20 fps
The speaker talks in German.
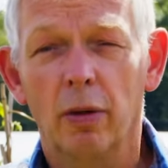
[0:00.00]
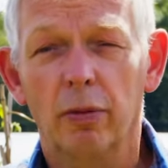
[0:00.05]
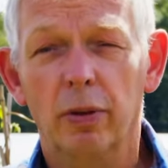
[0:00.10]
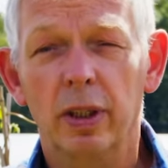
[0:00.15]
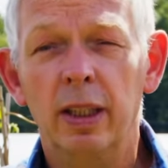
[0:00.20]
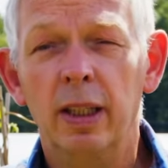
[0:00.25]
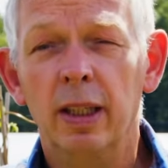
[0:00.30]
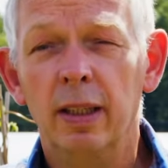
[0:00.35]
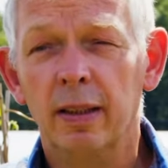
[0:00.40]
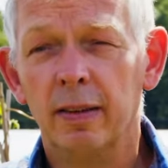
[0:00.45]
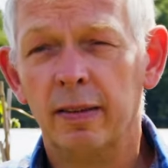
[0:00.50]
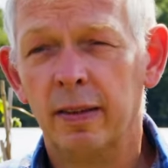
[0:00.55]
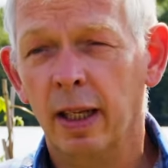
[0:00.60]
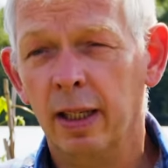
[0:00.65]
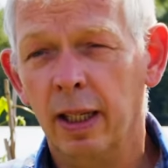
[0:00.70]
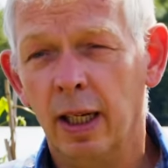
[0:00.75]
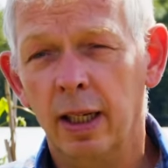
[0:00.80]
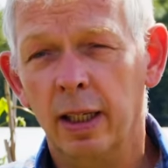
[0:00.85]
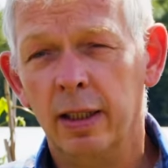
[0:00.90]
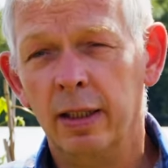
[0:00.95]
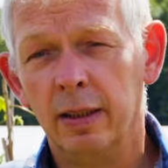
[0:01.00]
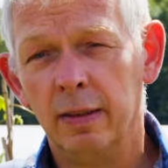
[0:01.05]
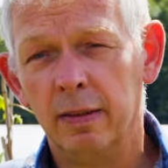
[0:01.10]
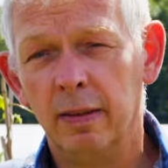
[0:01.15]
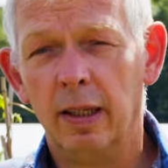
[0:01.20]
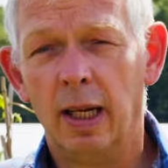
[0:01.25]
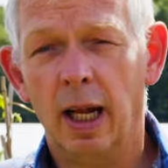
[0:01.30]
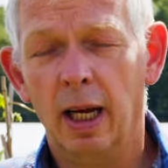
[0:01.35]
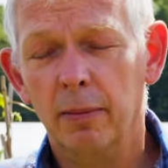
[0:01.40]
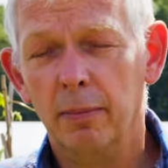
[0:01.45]
Wichtig ist dann allerdings
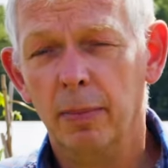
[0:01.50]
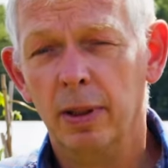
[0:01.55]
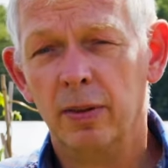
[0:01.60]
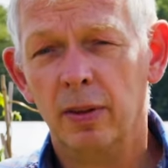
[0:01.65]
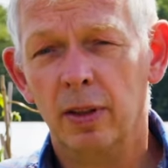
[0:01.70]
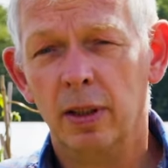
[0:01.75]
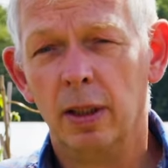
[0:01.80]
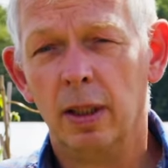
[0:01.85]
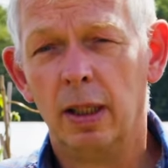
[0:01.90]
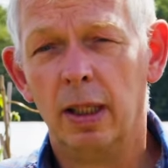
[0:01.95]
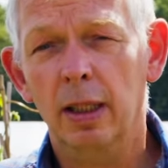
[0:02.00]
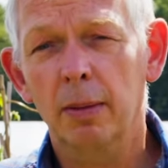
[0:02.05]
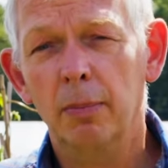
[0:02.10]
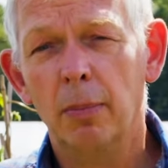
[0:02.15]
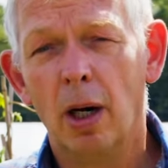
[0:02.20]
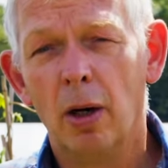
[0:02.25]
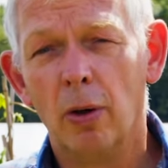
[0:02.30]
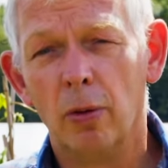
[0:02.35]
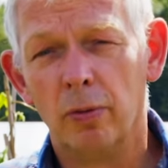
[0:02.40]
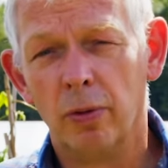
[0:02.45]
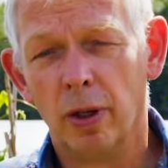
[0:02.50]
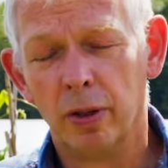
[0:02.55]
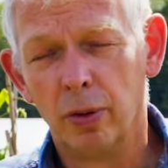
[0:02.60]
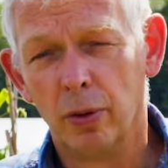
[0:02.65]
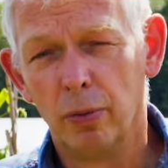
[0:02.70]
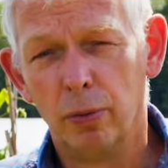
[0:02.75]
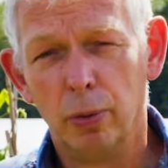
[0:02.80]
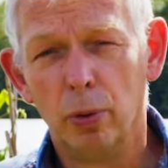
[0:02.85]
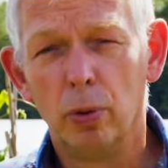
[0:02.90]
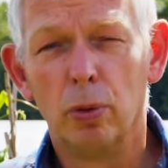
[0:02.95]
eine gleichmäßige Klima- und
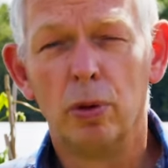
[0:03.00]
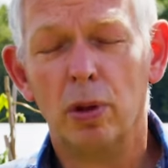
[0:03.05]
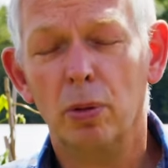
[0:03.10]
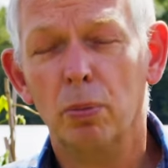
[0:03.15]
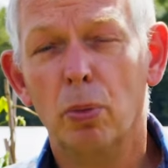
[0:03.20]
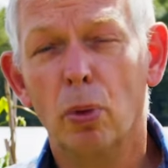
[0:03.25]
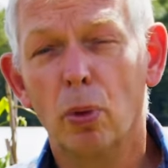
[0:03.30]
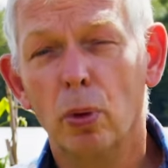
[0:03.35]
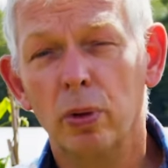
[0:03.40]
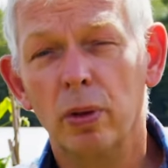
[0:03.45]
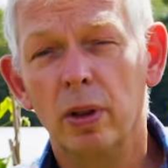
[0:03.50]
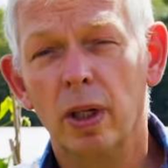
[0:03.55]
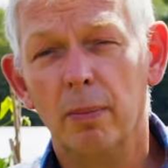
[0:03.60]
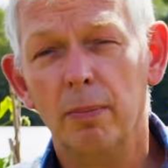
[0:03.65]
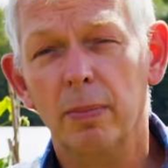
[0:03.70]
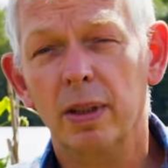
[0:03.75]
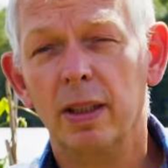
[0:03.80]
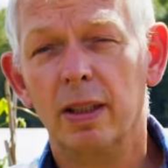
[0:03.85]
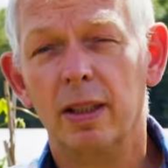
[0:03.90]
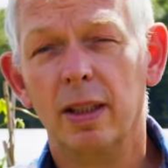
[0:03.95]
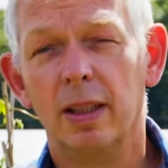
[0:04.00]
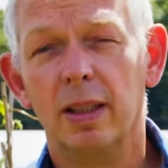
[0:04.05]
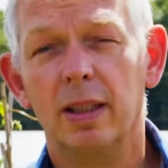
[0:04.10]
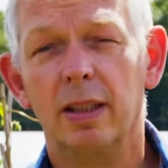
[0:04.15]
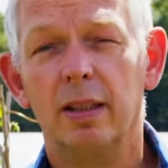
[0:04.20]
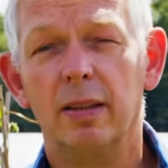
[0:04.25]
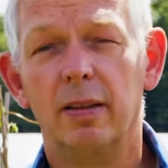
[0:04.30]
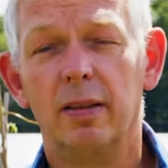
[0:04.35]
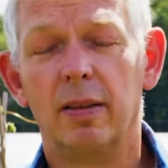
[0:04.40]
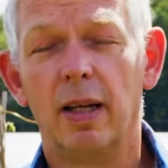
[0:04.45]
Wasserführung im Boden, damit
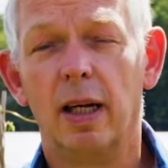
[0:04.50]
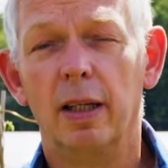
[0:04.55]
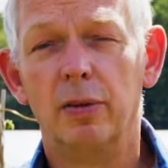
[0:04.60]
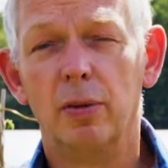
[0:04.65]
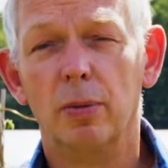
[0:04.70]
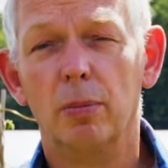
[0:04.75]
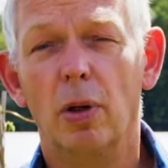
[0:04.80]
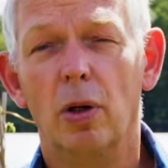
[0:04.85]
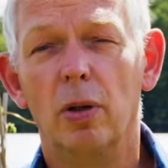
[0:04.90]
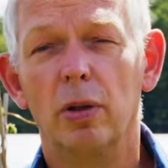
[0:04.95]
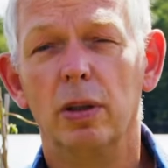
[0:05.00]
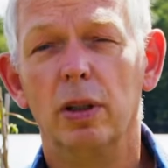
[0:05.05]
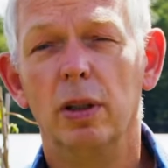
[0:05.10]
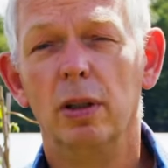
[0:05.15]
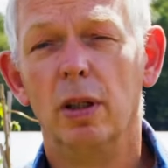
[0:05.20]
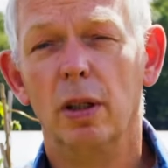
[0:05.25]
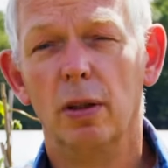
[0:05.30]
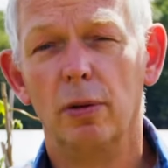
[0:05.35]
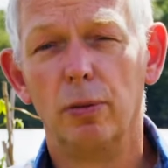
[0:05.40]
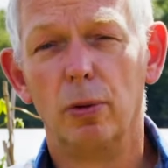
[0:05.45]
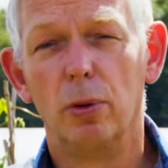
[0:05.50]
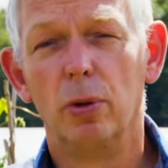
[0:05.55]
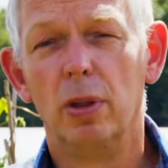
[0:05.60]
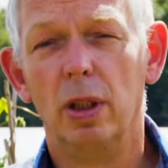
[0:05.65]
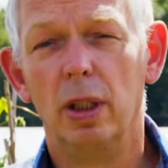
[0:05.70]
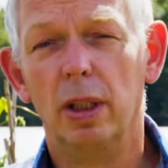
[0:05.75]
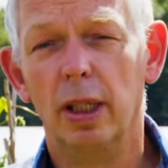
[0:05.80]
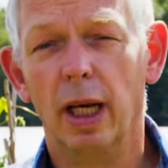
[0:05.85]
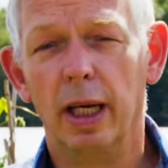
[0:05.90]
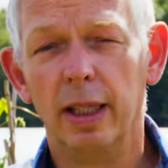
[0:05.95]
äh, dieses Kalzium auch in die
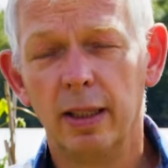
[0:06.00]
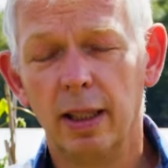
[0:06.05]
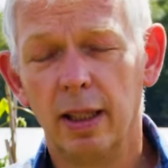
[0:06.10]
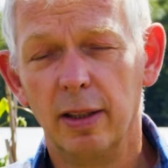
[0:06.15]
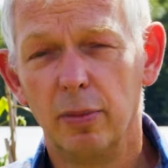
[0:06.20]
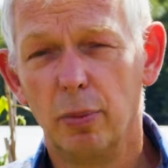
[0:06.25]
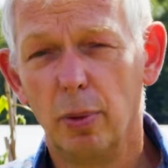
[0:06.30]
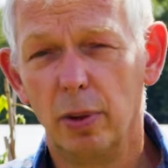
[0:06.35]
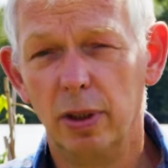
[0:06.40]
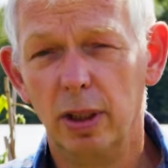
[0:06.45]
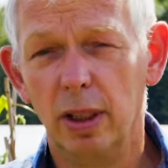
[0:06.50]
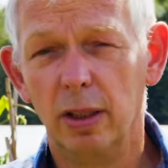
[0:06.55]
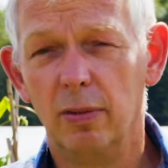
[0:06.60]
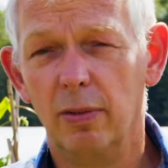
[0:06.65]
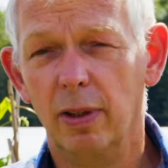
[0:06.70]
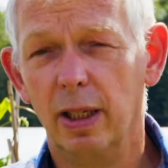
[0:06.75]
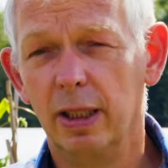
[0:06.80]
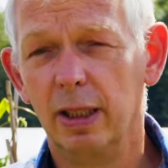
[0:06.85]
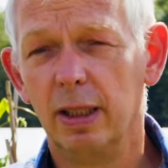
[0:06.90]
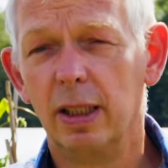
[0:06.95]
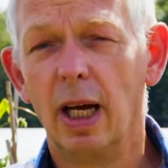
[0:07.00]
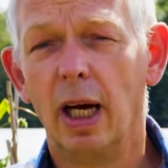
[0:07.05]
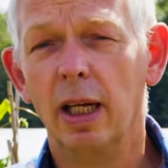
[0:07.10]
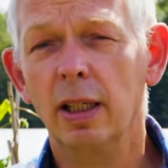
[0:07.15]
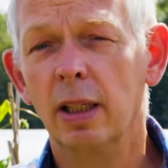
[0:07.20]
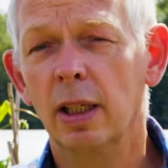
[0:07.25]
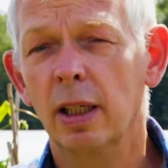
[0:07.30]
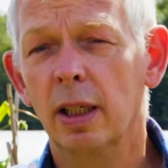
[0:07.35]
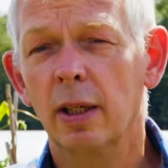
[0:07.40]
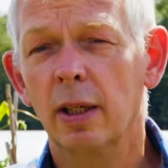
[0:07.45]
Früchte hineintransportiert werden kann.